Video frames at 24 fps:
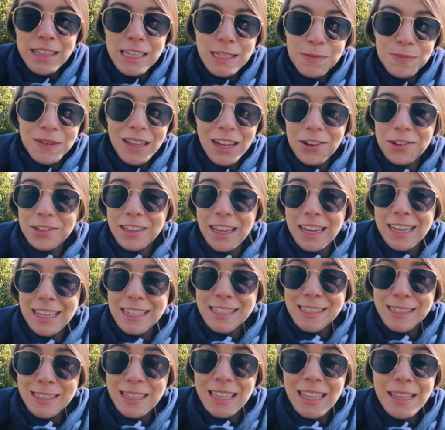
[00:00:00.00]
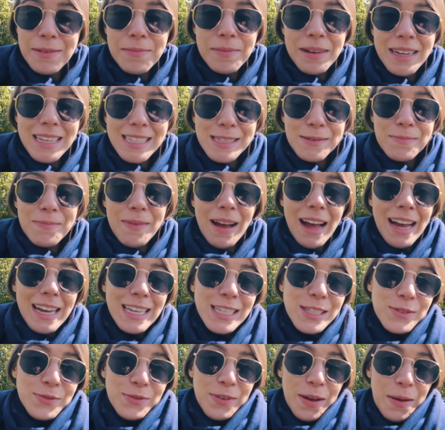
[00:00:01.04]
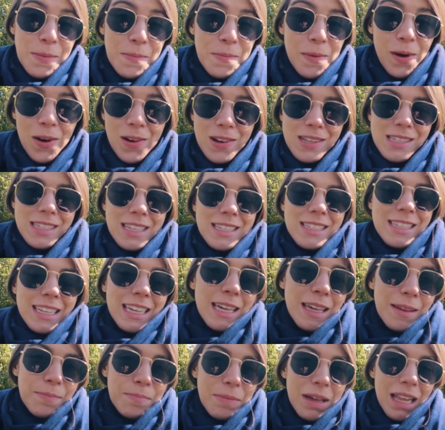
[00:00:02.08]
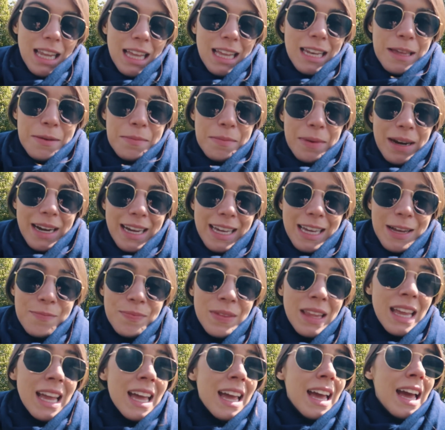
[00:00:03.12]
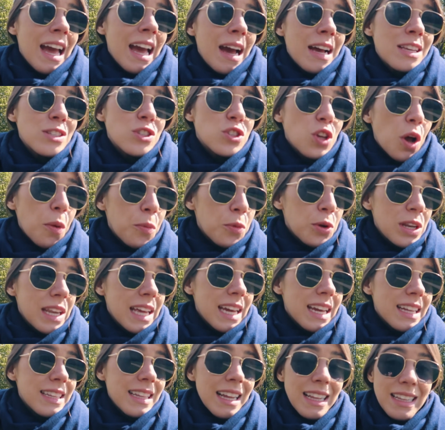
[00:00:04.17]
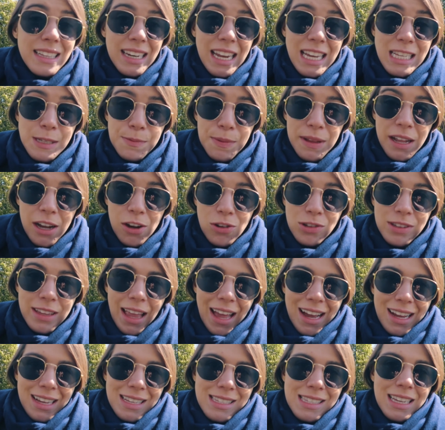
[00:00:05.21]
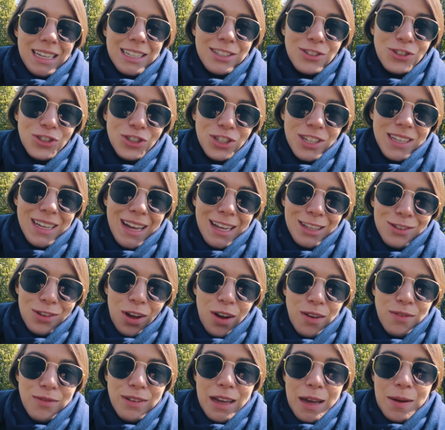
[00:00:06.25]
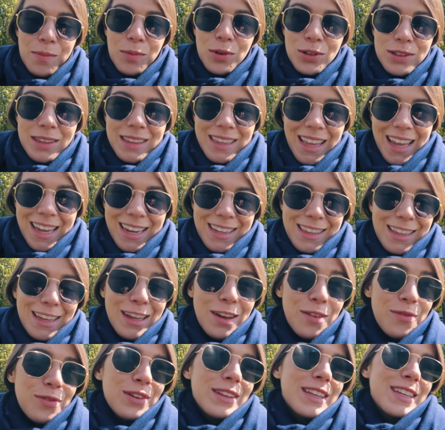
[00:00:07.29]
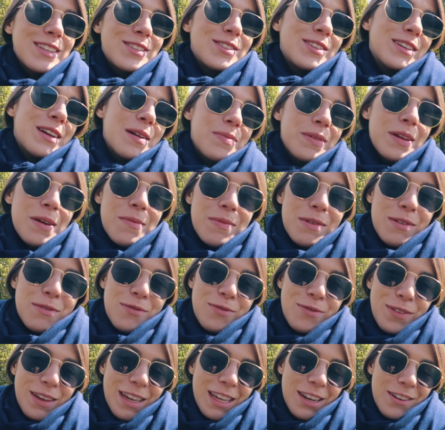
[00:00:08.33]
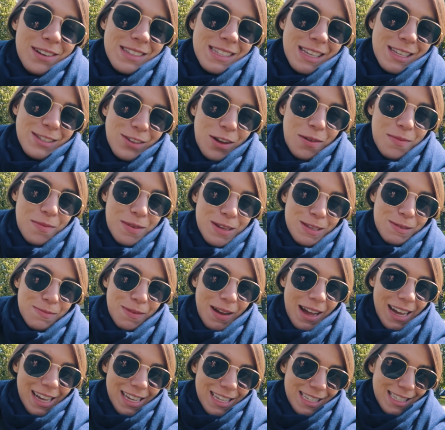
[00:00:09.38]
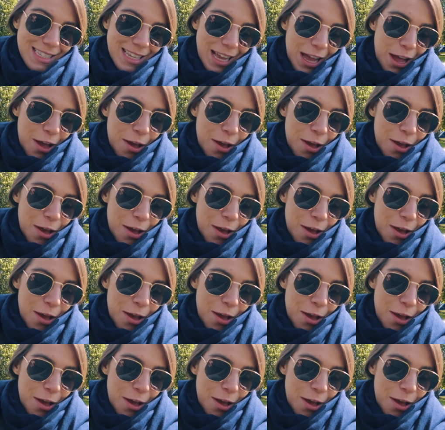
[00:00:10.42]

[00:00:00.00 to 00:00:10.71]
das pinacotecas alemãs mais famosas aqui pela Alemanha. Só Munique tem três pinacotecas, a antiga, a nova e a moderna. Eu vou na antiga porque eu prefiro essas obras mais